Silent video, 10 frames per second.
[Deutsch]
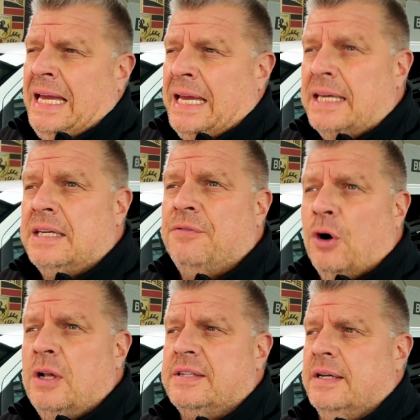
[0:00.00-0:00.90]
Ich
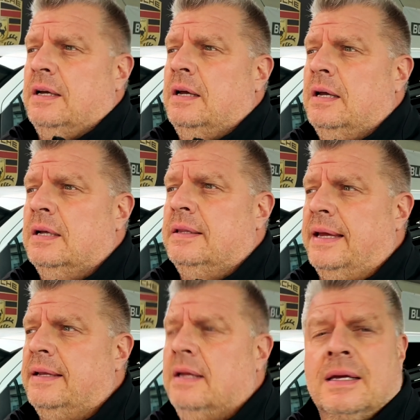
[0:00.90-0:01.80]
wollte
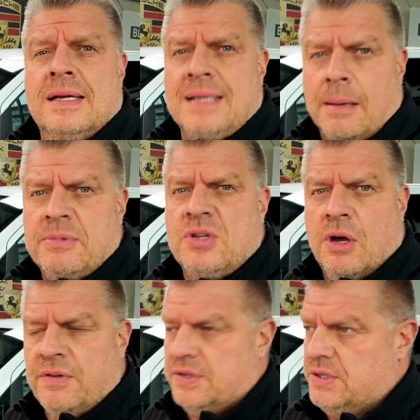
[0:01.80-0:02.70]
den
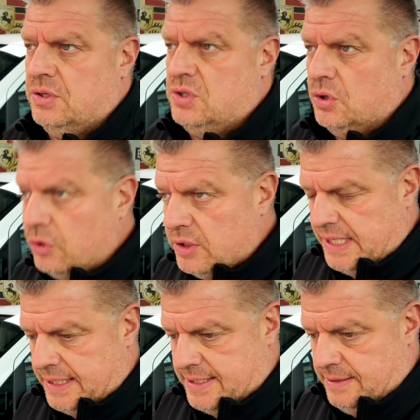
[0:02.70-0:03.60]
Gesamtservice
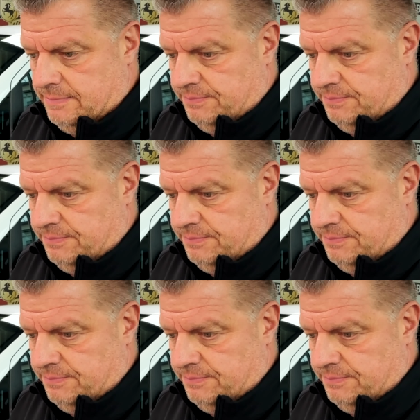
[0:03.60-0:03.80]
zurücksetzen.